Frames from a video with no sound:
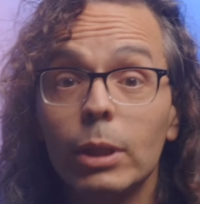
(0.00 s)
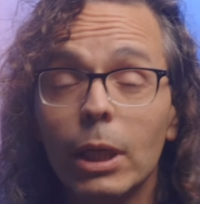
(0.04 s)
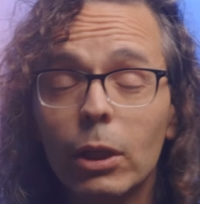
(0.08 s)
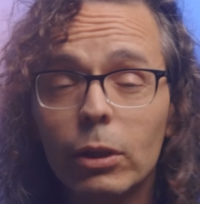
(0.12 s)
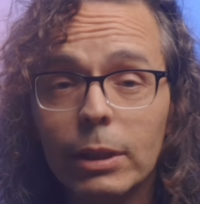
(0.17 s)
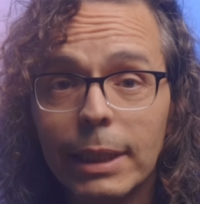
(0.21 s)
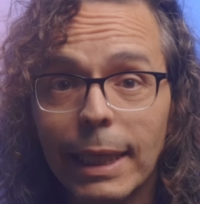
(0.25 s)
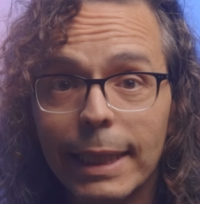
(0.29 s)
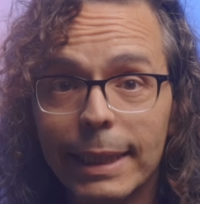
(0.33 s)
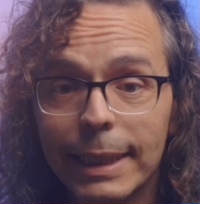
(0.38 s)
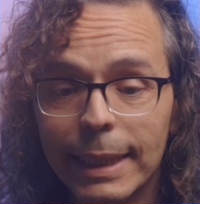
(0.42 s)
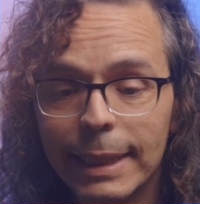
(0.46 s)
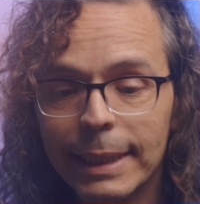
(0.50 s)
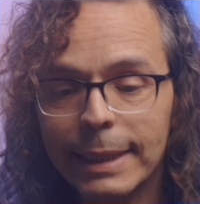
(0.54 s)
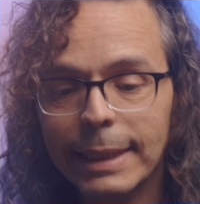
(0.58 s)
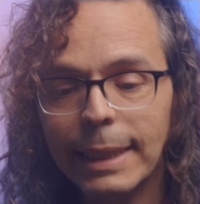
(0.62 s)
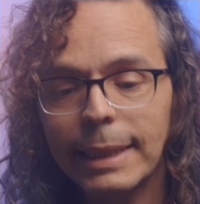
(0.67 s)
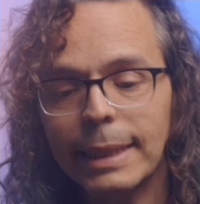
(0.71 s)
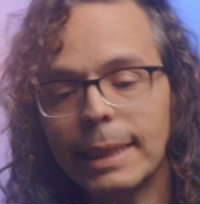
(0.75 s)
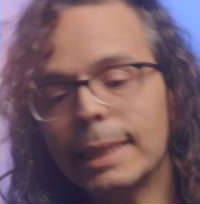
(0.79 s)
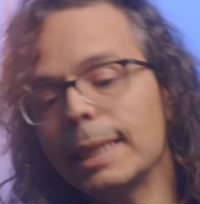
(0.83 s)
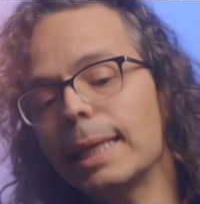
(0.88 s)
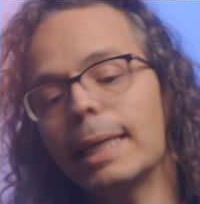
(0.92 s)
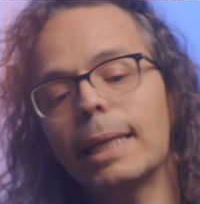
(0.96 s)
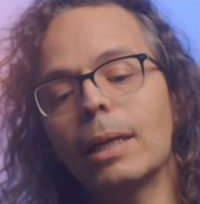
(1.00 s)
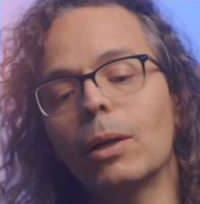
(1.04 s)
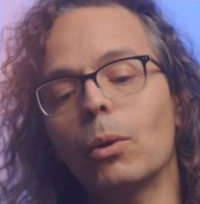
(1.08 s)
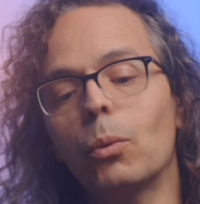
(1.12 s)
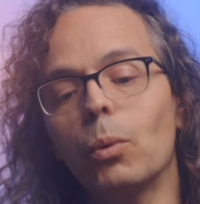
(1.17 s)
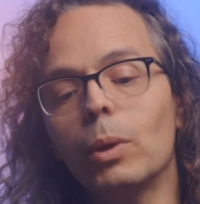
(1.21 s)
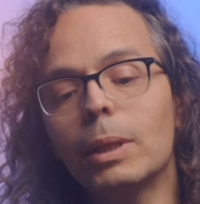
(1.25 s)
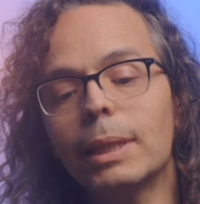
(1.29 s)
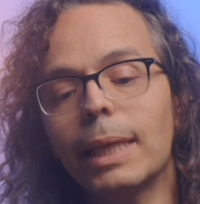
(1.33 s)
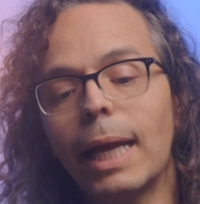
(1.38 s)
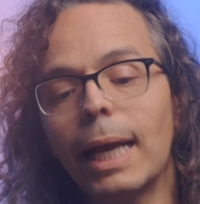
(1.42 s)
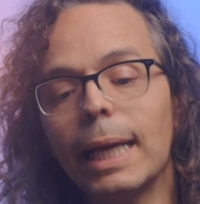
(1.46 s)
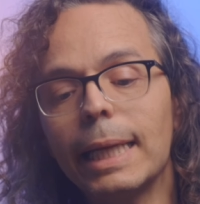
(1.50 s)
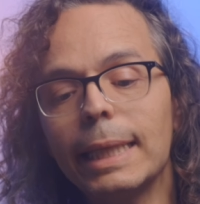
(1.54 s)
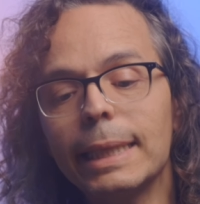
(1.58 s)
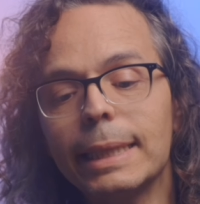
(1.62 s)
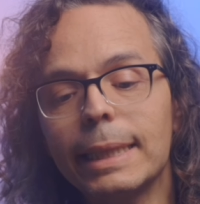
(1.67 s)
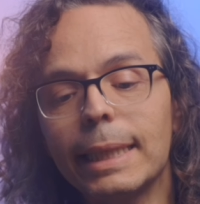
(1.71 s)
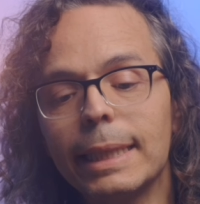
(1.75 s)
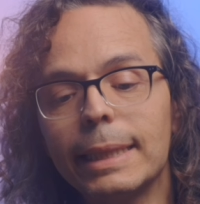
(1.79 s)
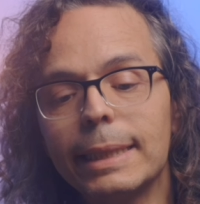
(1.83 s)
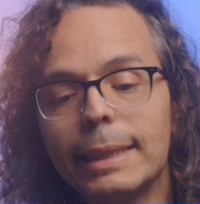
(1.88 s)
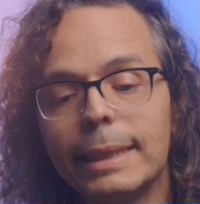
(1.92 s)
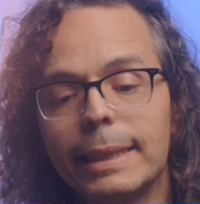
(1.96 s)
otra cosa que tienes que tener en cuenta
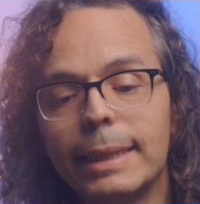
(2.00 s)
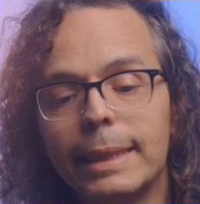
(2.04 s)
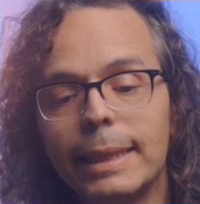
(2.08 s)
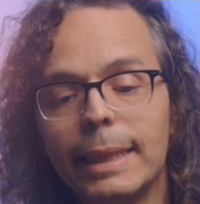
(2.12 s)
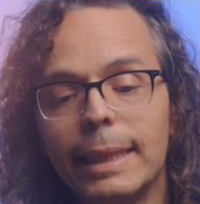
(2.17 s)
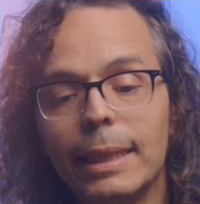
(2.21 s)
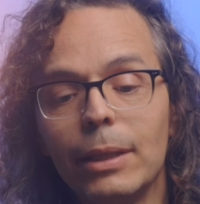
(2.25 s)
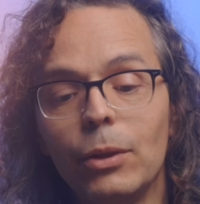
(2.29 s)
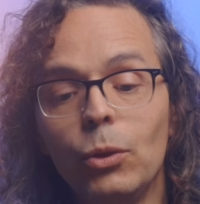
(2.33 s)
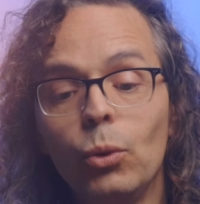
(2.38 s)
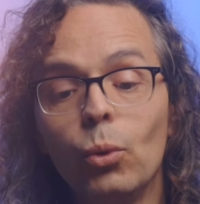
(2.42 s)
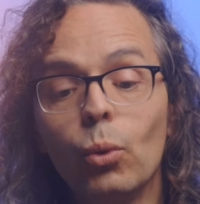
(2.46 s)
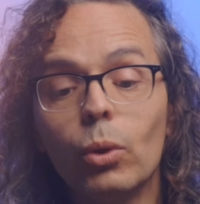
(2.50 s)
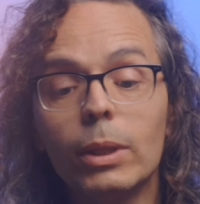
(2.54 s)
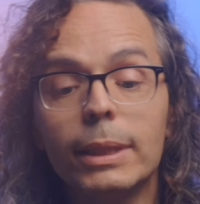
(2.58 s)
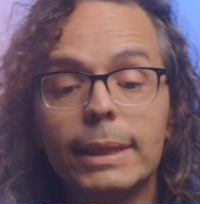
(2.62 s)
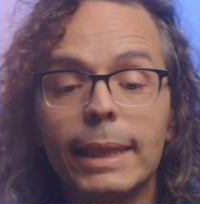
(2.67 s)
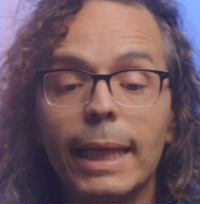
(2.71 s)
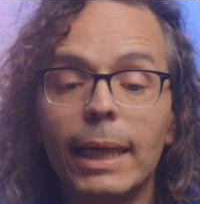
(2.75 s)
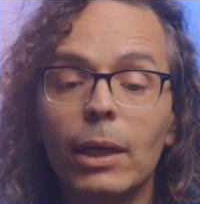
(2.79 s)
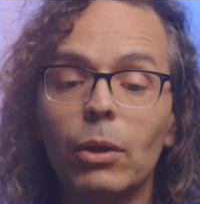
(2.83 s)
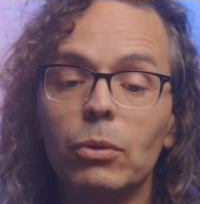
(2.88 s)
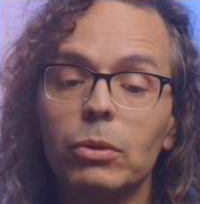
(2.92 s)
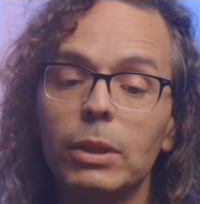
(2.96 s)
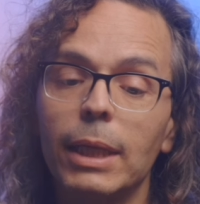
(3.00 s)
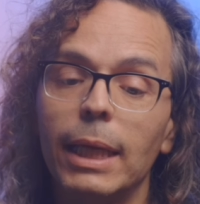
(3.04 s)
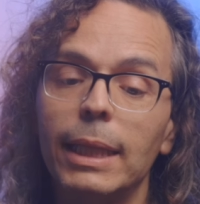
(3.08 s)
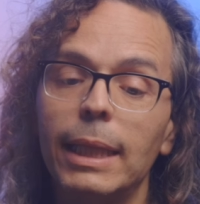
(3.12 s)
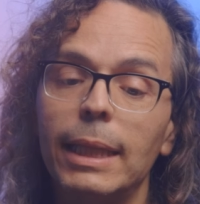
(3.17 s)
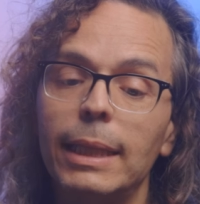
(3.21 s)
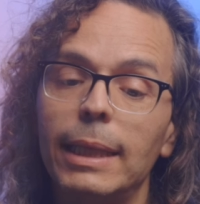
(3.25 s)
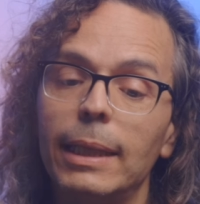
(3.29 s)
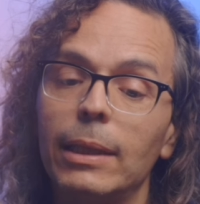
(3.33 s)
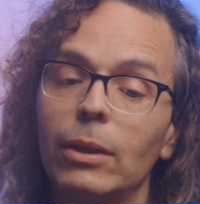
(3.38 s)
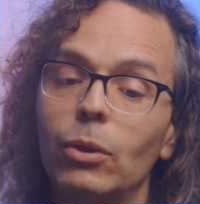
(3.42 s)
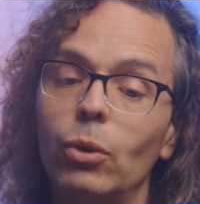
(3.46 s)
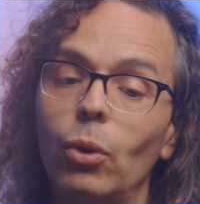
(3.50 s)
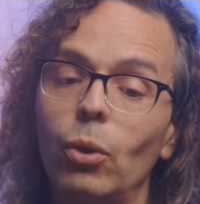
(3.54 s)
es que si no está enroscada del